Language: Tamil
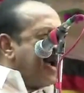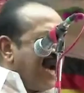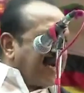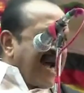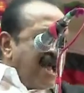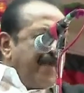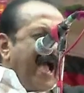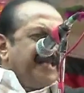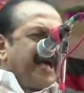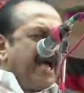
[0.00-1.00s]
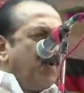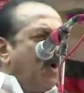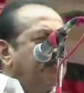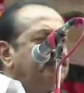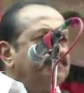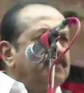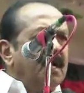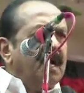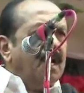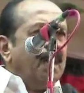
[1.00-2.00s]
எங்கள் கடமையை செய்வோம்
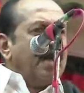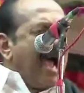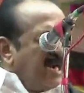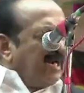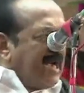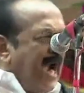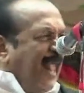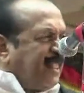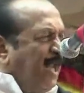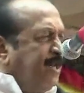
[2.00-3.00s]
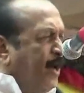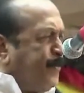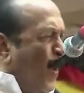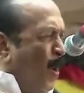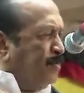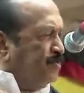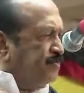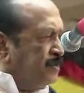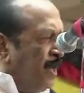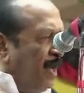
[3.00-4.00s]
நாங்கள் களத்தில் நிற்போம்
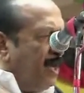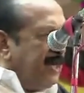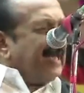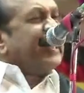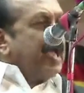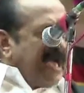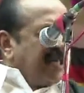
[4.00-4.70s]
எதை